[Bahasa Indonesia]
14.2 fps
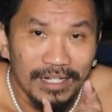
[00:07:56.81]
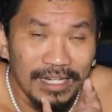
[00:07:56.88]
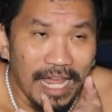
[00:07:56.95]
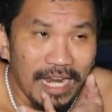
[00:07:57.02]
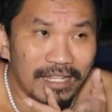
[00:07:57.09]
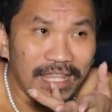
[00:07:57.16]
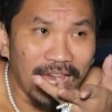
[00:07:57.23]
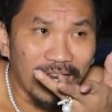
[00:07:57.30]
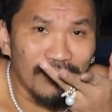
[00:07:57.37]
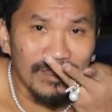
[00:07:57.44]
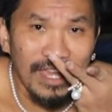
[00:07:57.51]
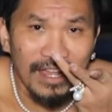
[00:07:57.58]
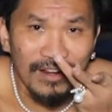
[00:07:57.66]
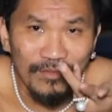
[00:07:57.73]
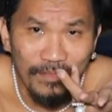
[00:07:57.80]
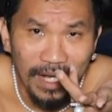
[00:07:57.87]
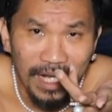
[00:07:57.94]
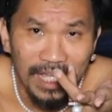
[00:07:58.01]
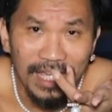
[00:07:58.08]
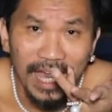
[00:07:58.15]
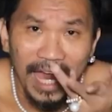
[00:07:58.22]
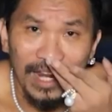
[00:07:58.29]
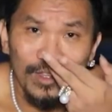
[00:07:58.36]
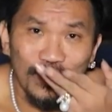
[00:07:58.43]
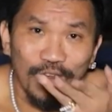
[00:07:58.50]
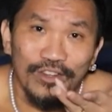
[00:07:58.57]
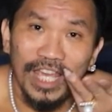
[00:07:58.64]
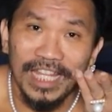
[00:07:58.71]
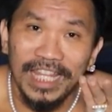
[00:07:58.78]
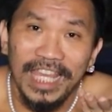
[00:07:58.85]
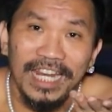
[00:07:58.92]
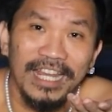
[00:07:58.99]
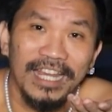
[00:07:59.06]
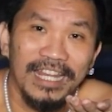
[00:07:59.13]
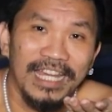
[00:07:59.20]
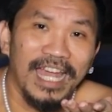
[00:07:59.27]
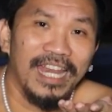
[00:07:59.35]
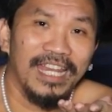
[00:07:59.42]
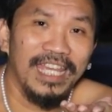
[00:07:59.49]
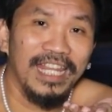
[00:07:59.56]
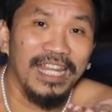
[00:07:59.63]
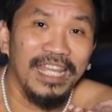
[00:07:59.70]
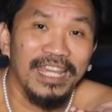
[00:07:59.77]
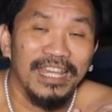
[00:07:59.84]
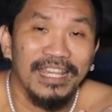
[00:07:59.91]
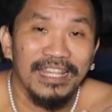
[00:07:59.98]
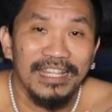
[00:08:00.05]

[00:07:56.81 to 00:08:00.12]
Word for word: dan tarot yang lu beli harus connecting dengan diri